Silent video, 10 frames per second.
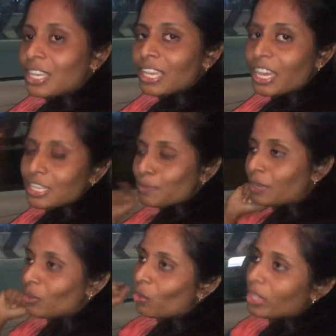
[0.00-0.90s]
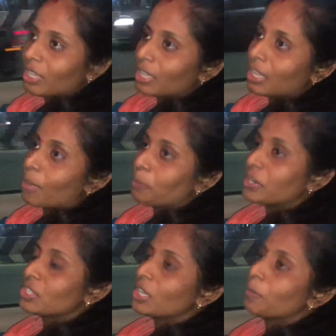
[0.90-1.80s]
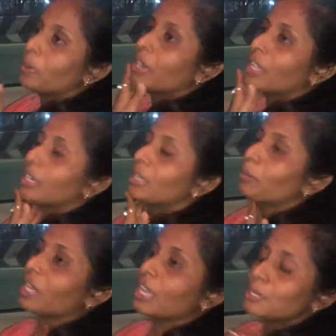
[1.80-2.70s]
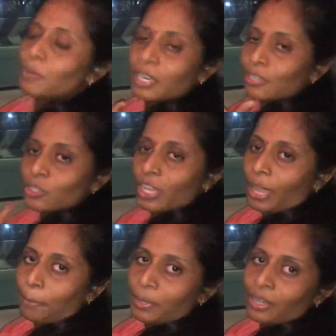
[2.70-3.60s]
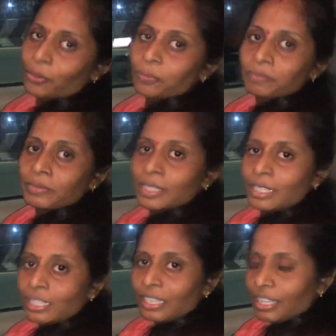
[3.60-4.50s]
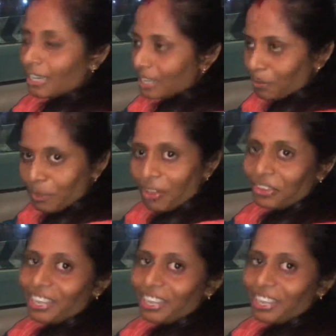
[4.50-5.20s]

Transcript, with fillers: என் ஹஸ்பண்டும் அதுக்கு தான் அப்ரிஷியேட் பண்ணார் மை ஹஸ்பண்ட் ஆல்சோ ஹாப்பி நவ் ஏன்னா இனிமேல் அவரை